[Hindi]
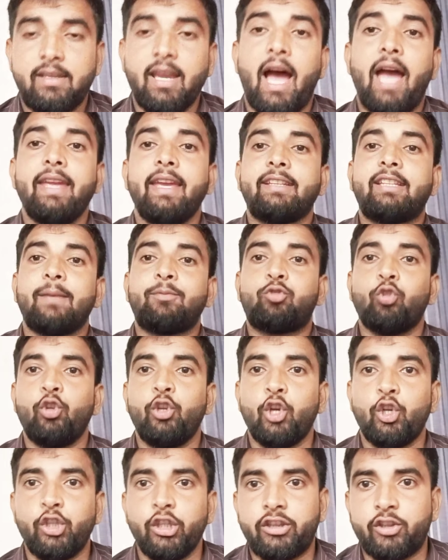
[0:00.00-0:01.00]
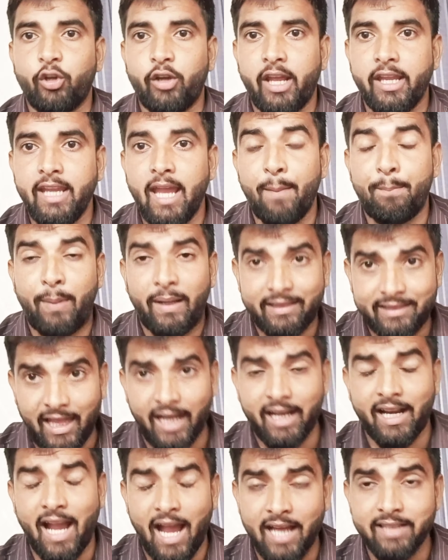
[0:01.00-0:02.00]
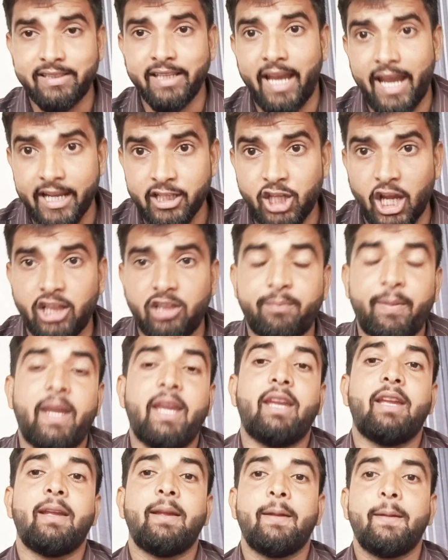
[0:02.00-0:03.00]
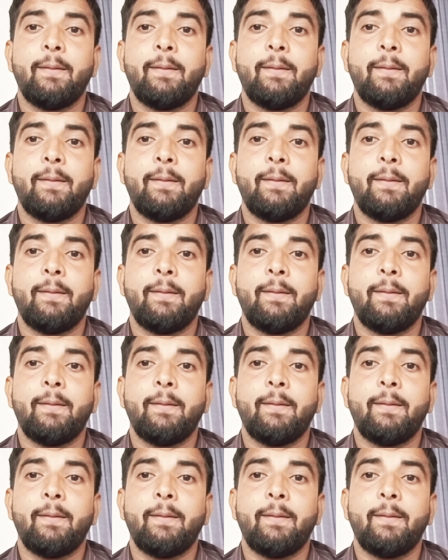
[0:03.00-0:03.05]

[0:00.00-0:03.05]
क्या ये सब सुनियोजित तो नहीं है पत्थर कहाँ से आए छत पे